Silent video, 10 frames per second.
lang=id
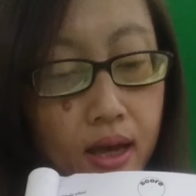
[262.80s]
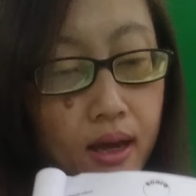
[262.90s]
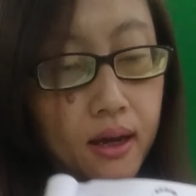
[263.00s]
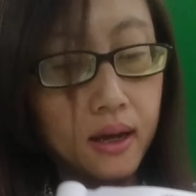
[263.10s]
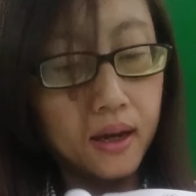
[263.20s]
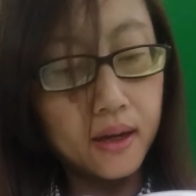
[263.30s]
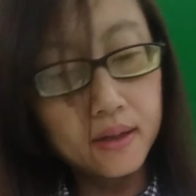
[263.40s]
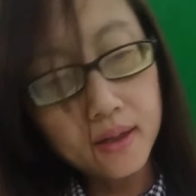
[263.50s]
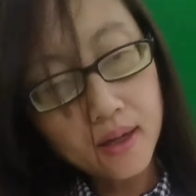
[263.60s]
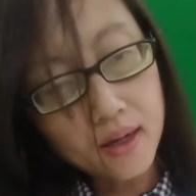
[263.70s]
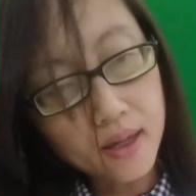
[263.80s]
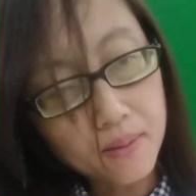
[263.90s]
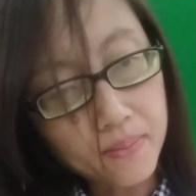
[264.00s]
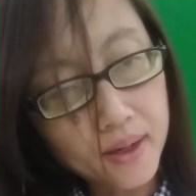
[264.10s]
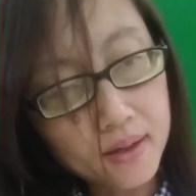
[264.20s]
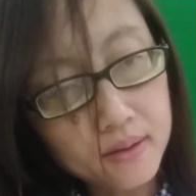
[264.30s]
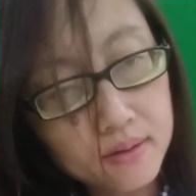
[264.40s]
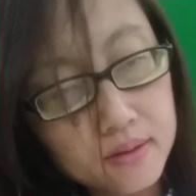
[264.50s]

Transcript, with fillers: Ah, ini halaman